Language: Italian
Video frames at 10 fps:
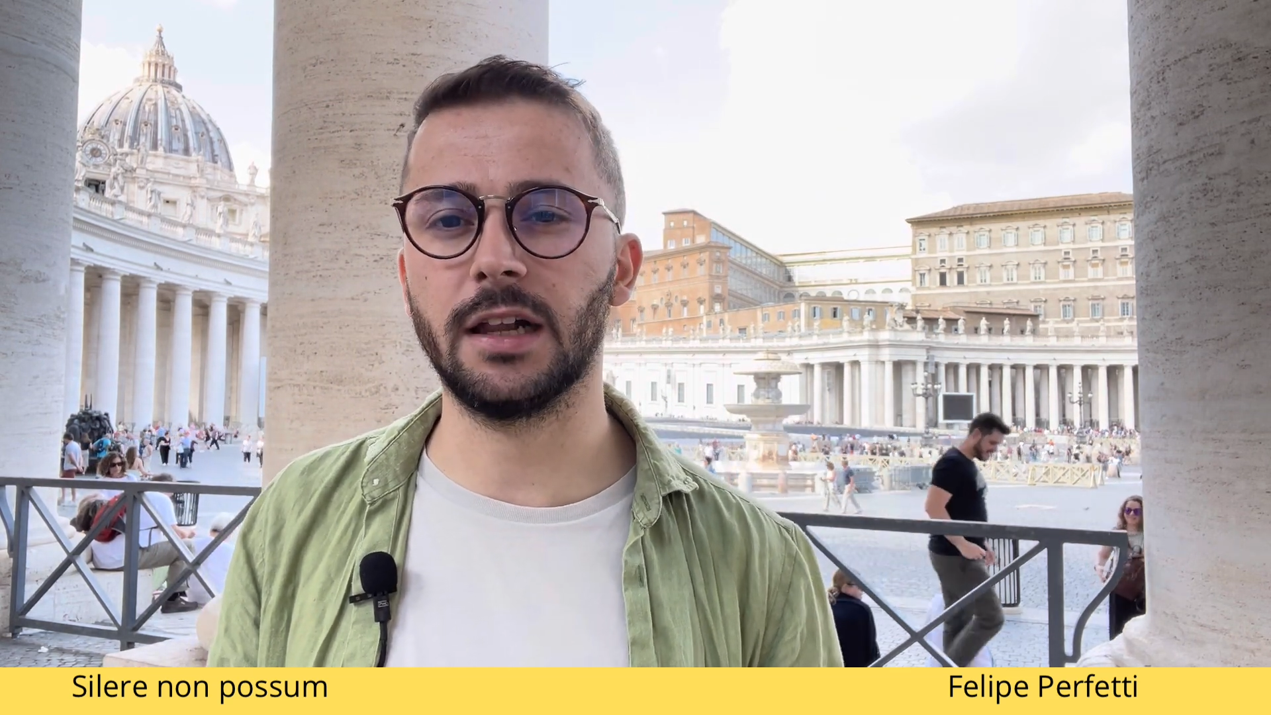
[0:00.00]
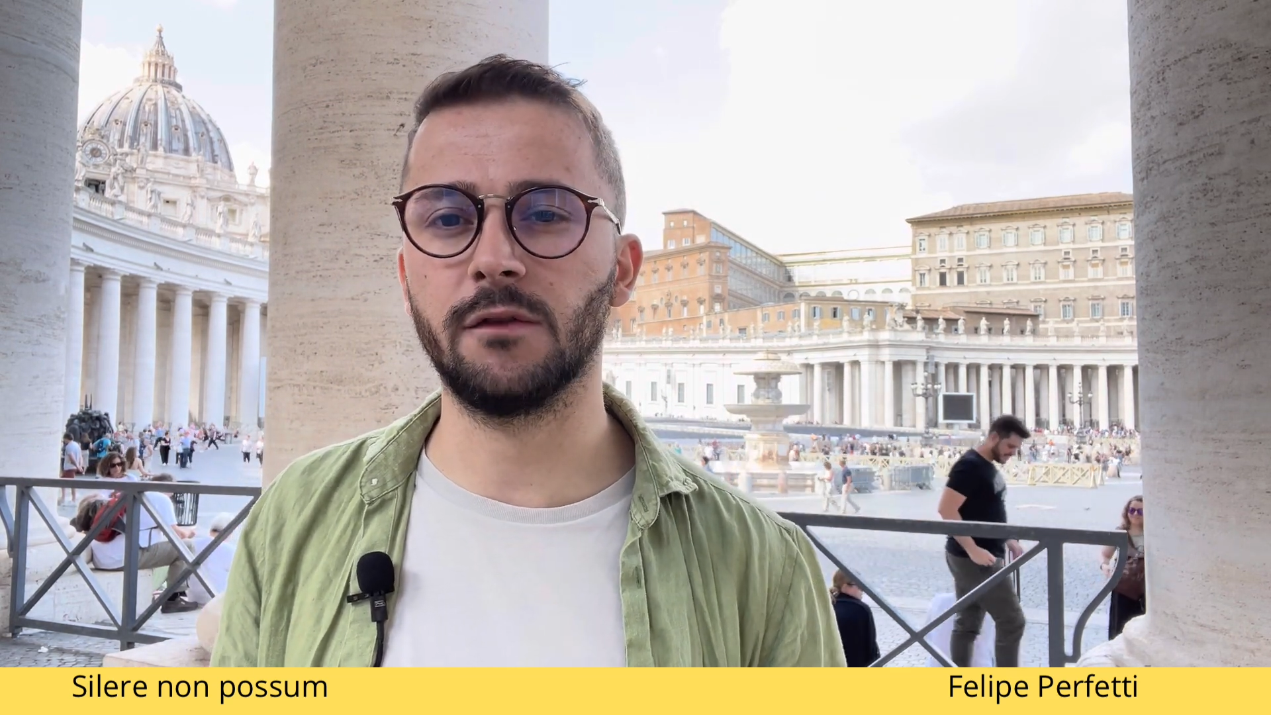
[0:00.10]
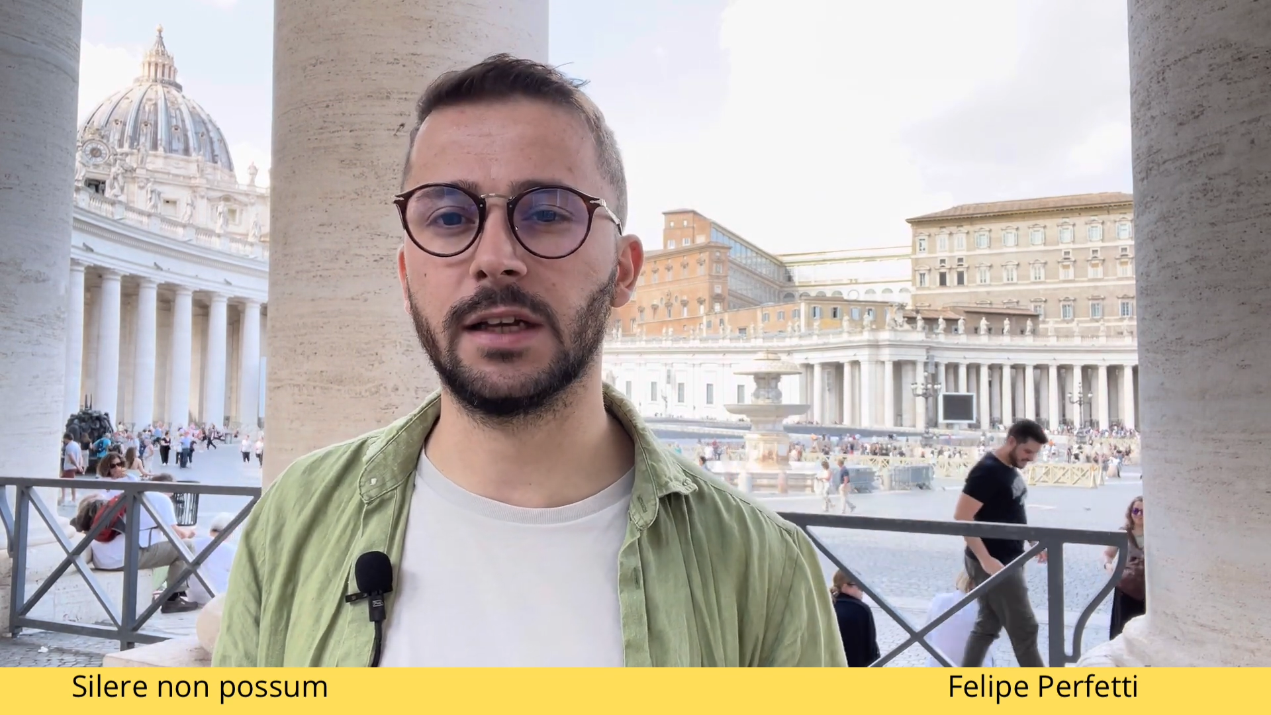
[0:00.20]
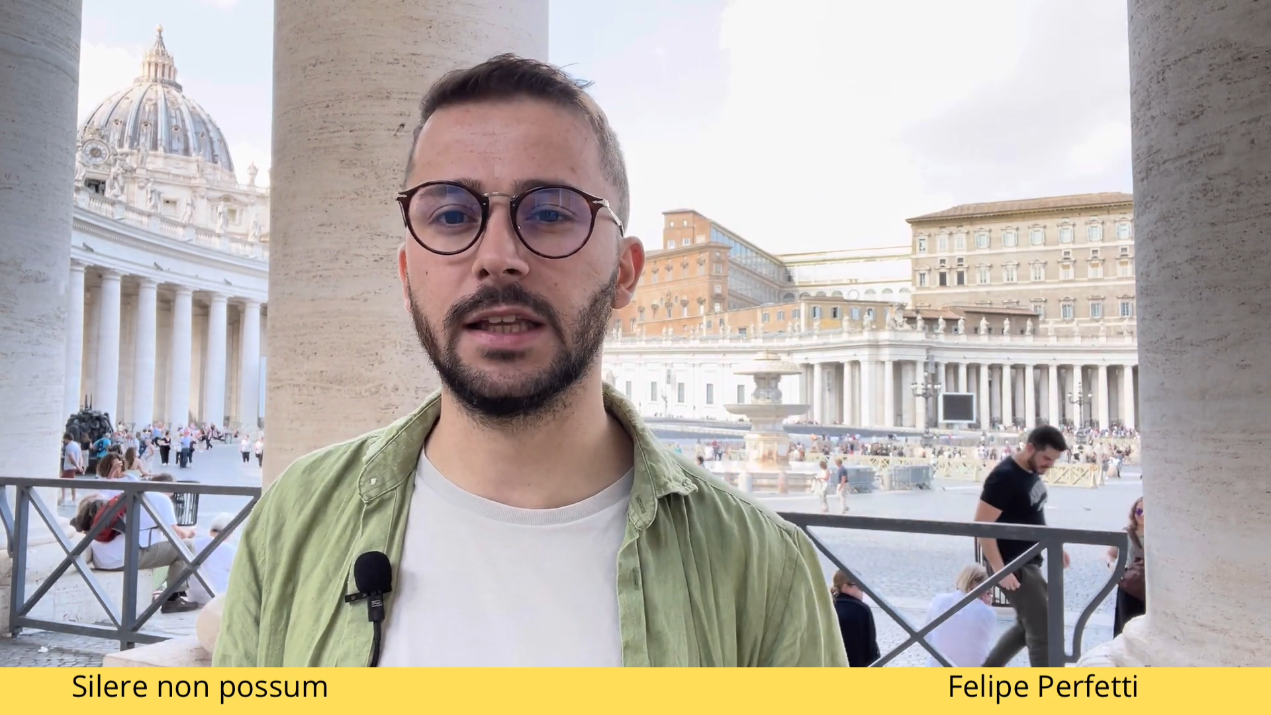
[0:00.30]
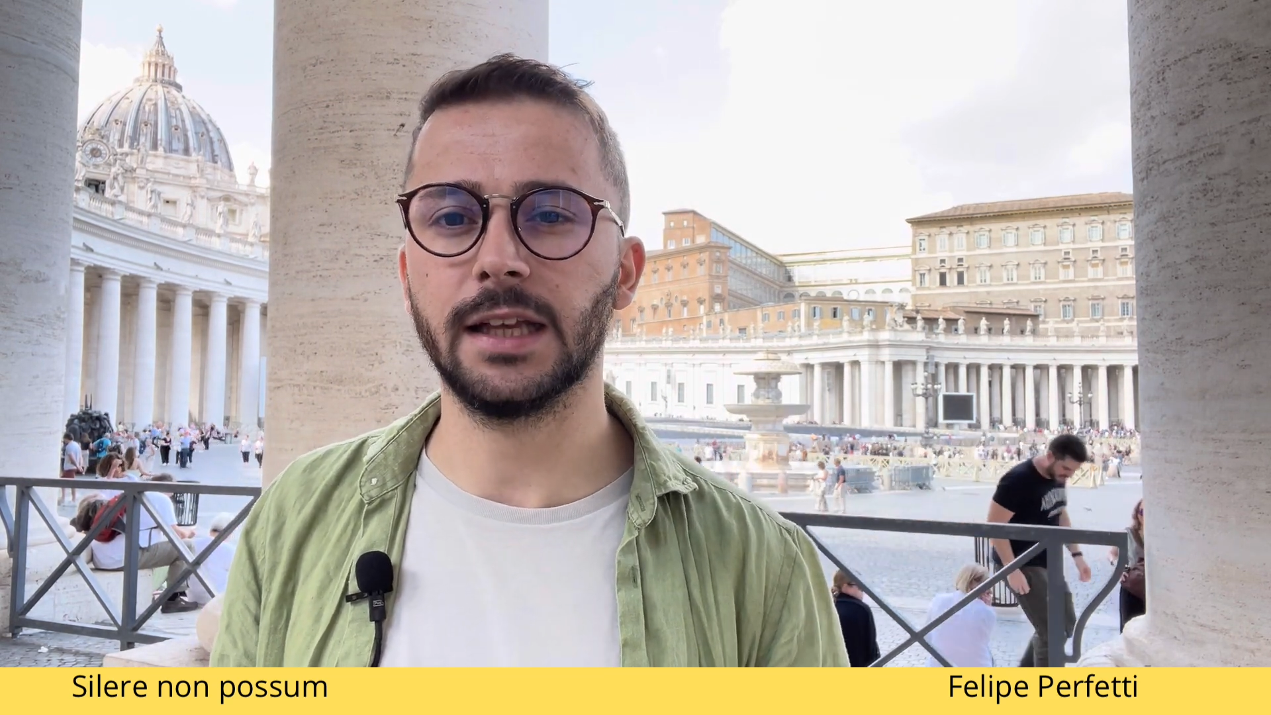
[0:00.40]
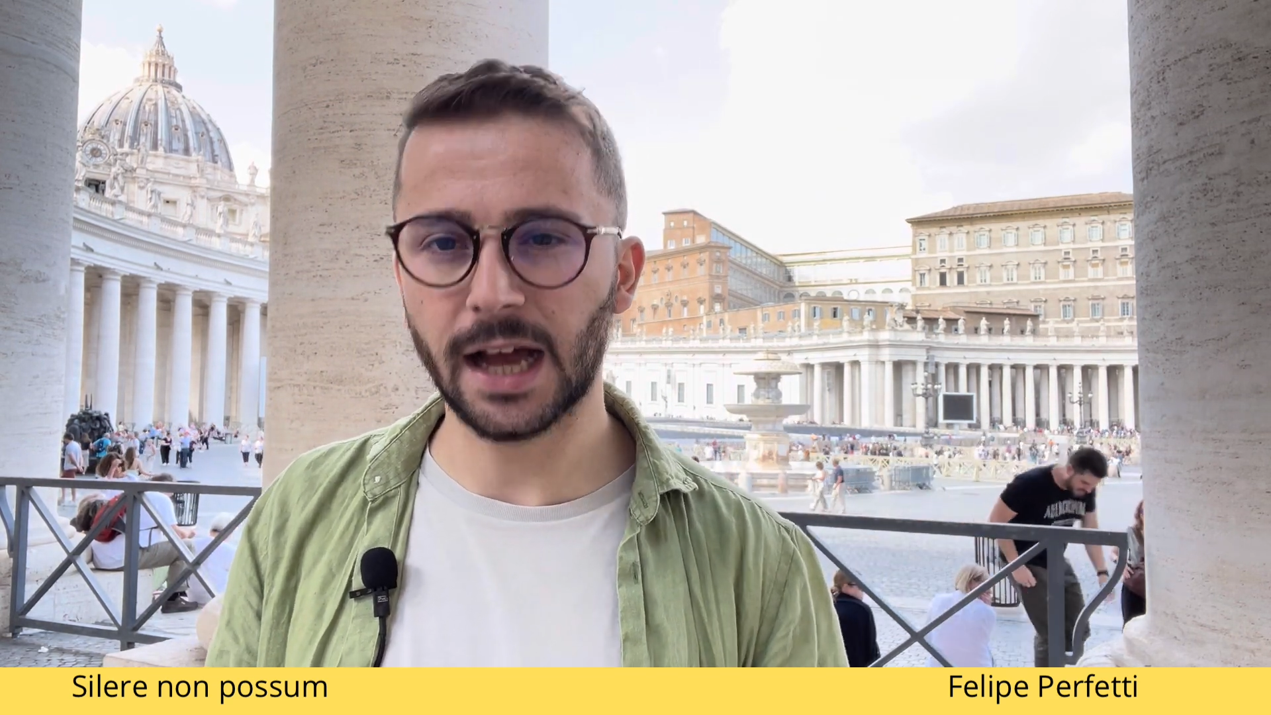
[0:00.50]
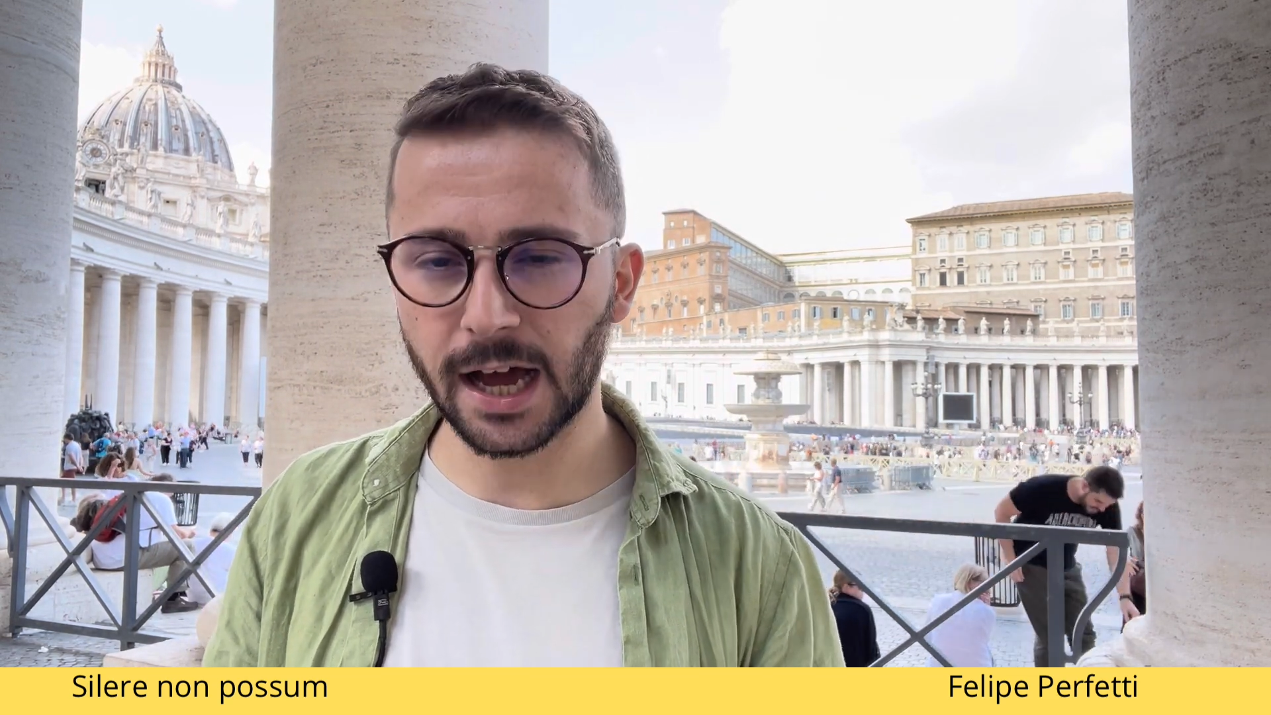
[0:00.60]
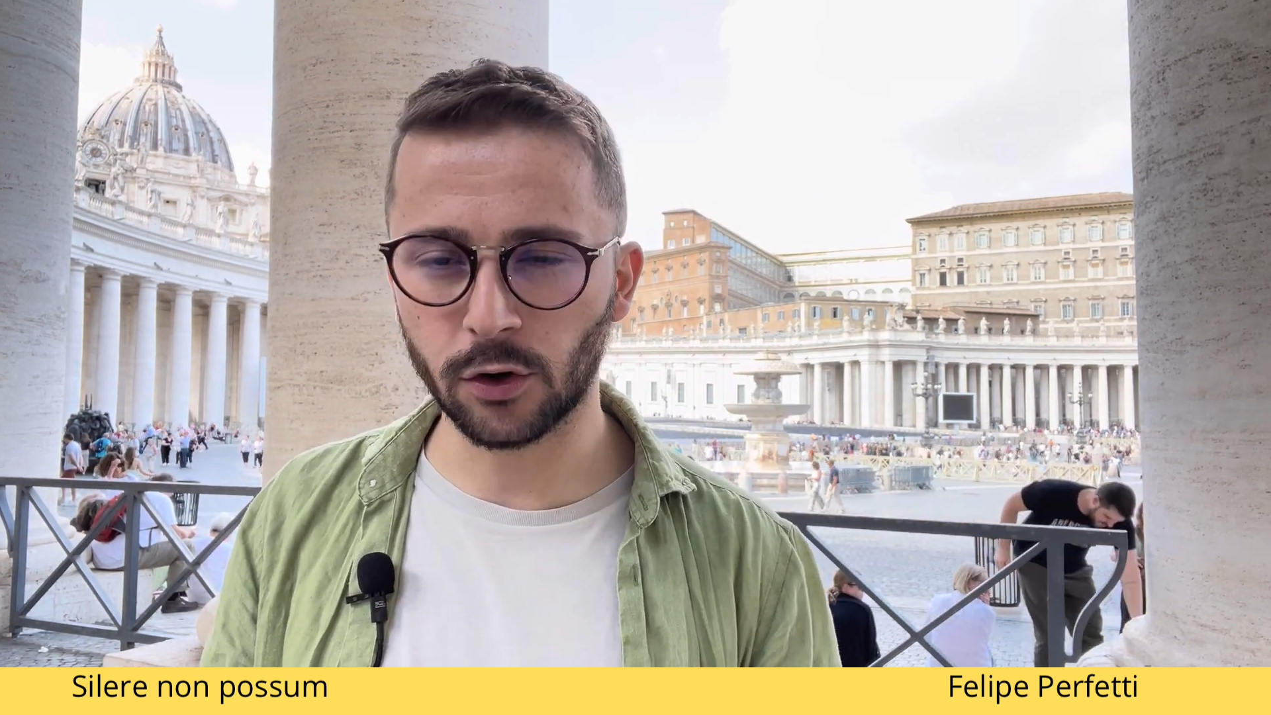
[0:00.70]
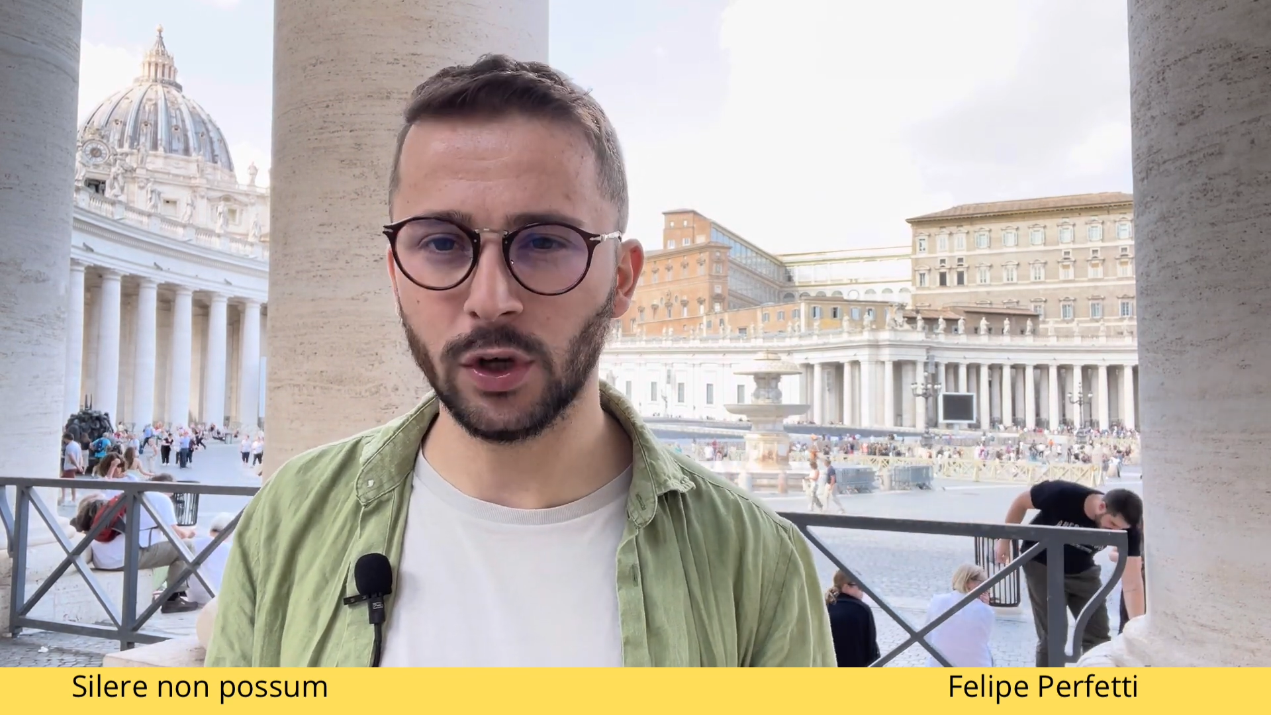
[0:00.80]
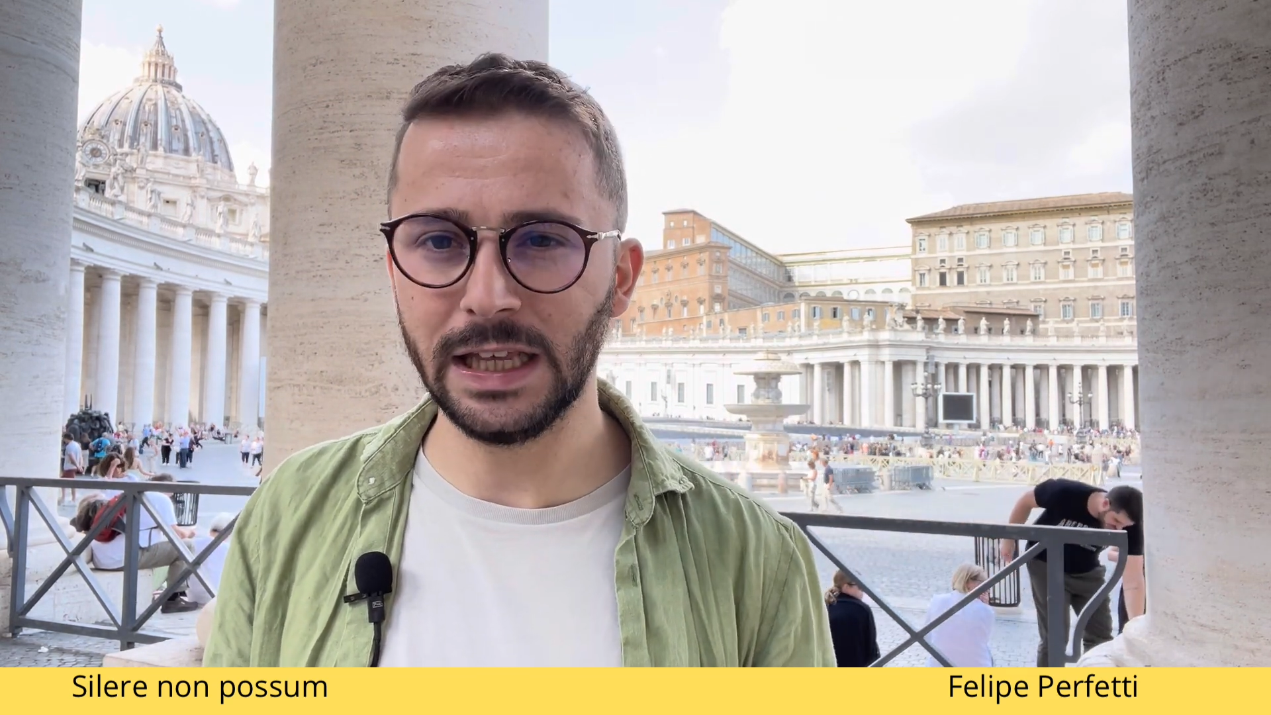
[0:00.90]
del Vaticano,